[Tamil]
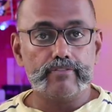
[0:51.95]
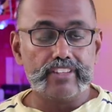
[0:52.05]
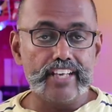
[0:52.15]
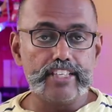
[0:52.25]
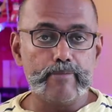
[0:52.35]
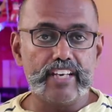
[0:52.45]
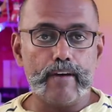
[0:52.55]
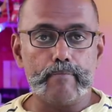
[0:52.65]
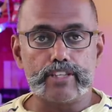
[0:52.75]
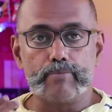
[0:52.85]
த்ரீ ஜிபி
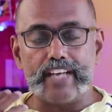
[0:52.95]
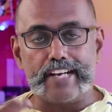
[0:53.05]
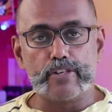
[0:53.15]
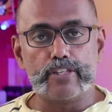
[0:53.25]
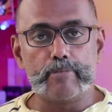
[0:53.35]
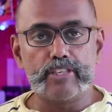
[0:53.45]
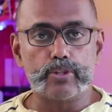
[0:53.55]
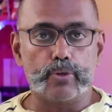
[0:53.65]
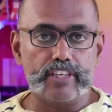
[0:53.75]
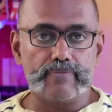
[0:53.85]
ரேம் மற்றும் தேர்ட்டி டூ ஜிபி
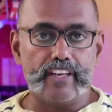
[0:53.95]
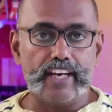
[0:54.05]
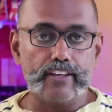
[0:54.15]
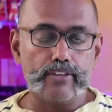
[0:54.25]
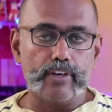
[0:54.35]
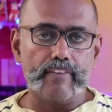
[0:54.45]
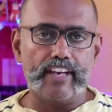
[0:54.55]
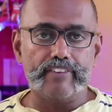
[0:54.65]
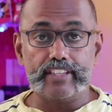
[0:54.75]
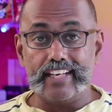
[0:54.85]
ஸ்டோரேஜ் வேரியன்ட் இதோட
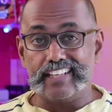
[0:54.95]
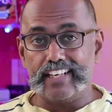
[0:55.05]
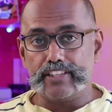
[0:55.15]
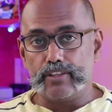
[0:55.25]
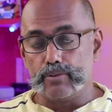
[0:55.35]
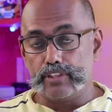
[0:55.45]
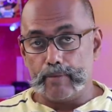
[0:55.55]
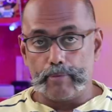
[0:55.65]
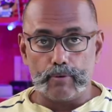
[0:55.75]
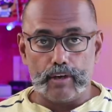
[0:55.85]
விலை வந்து எட்டாயிரத்தி நூற்றி
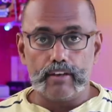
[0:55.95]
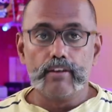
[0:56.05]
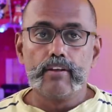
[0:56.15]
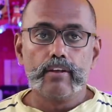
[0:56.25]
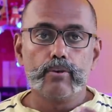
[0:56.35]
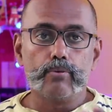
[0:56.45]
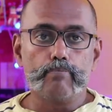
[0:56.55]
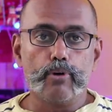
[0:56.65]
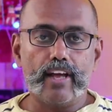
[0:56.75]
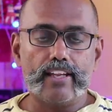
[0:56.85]
ஐம்பது ரூபா
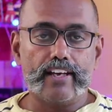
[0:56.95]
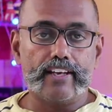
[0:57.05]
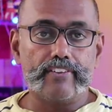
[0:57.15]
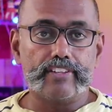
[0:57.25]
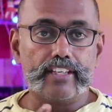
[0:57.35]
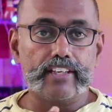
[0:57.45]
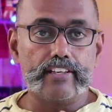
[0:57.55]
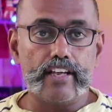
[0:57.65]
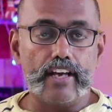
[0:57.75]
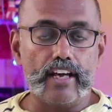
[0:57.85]
மூணாவதாக வந்து
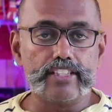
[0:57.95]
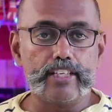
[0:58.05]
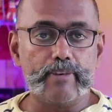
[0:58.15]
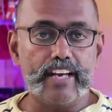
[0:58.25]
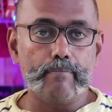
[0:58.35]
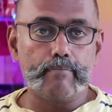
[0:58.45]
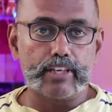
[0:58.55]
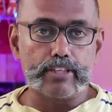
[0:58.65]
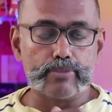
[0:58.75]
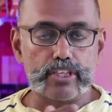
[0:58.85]
இந்த நாலு ஜிபி ரேம்
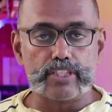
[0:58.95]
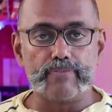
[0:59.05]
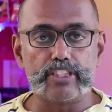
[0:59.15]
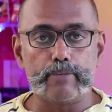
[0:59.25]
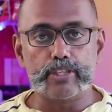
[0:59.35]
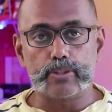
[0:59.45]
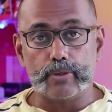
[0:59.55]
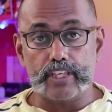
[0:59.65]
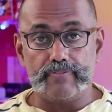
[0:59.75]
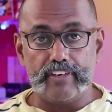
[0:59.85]
மற்றும் சிக்ஸ்டி ஃபோர் ஜிபி
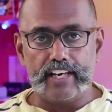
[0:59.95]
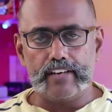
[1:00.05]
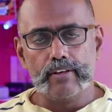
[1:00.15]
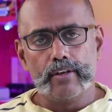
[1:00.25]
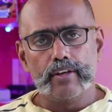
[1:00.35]
ஸ்டோரேஜ் வேரியன்ட்